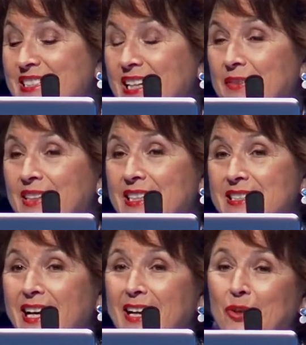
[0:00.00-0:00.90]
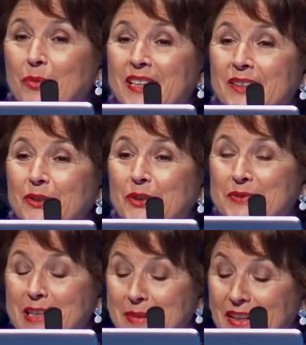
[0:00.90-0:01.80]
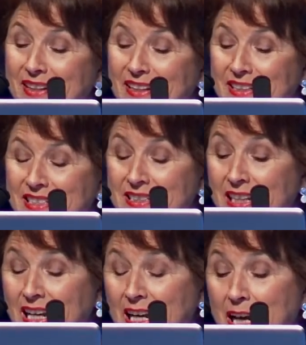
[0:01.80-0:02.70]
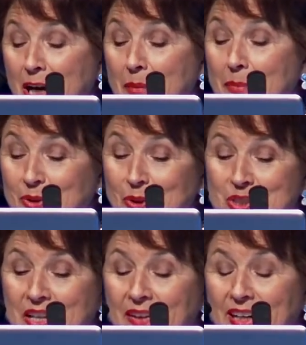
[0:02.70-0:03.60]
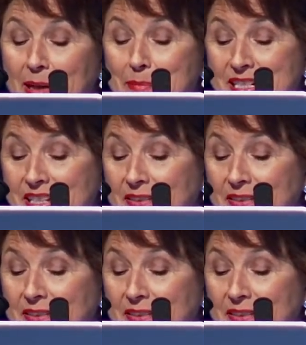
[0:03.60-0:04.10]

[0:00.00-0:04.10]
gracias a Roberto y a Mercedes por considerar a Pasi